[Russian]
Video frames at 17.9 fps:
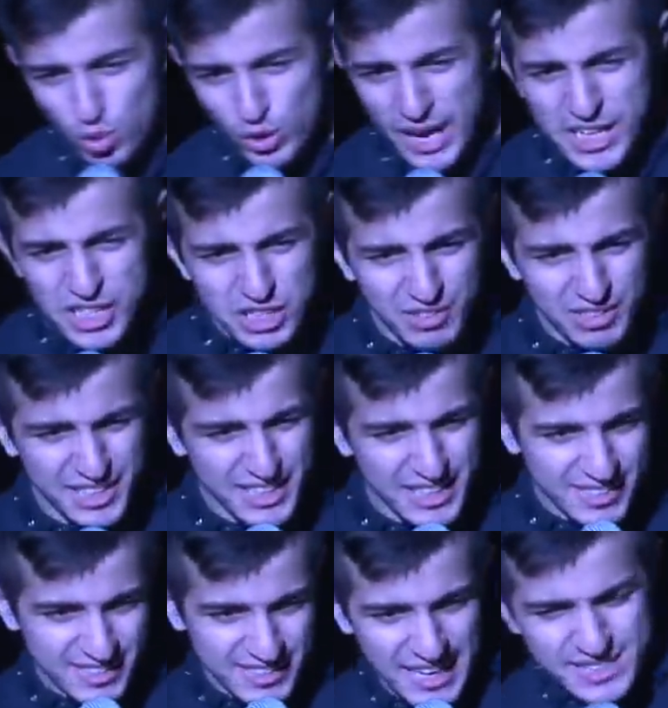у каждого
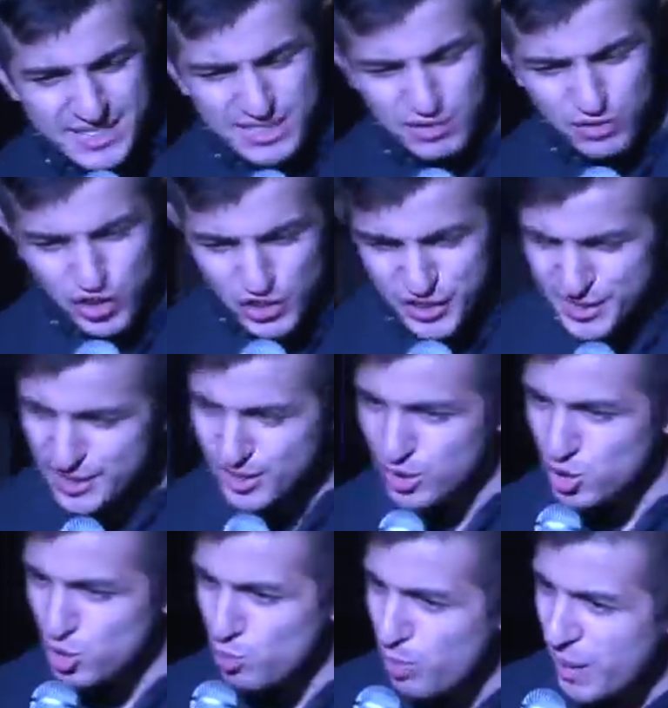дагестанца в жизни
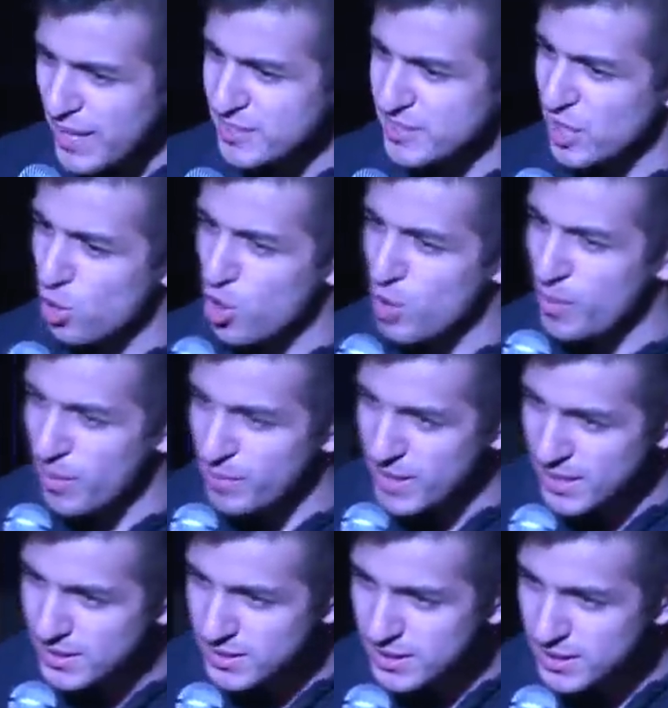наступает такой
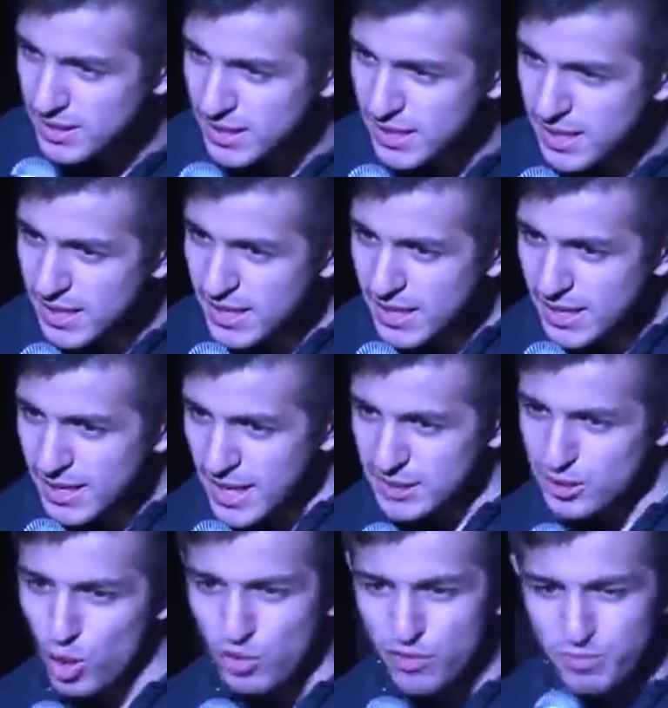момент,
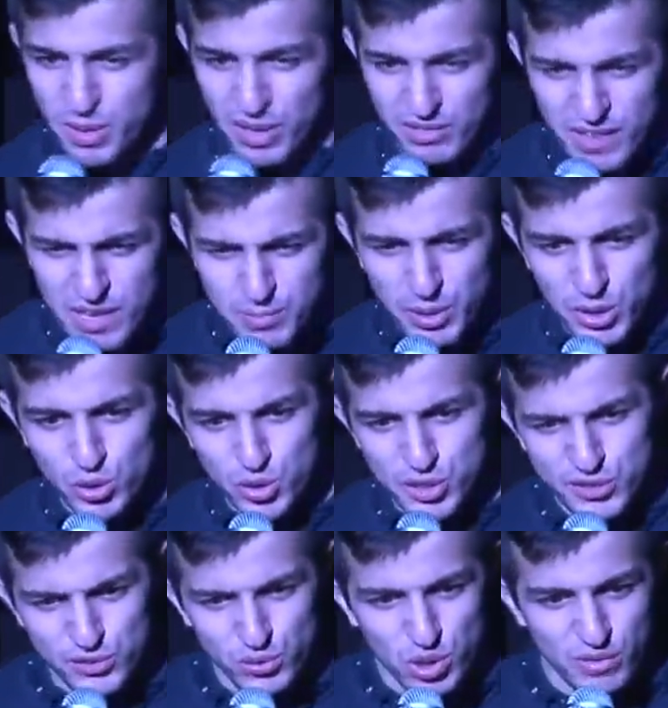когда он впервые
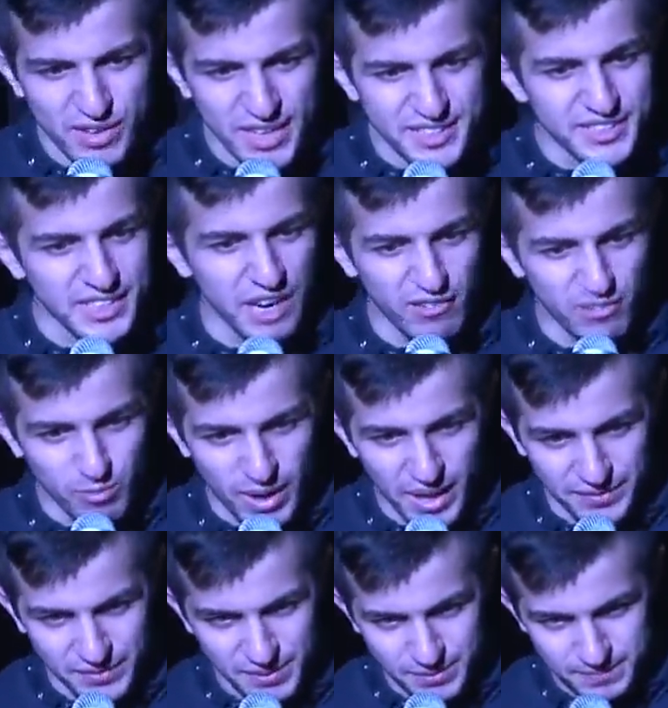приносит в универ
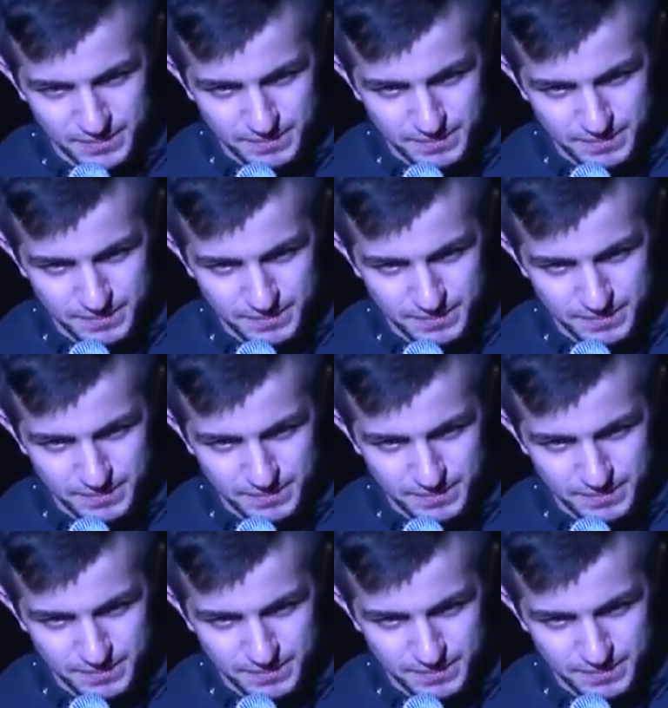травмат.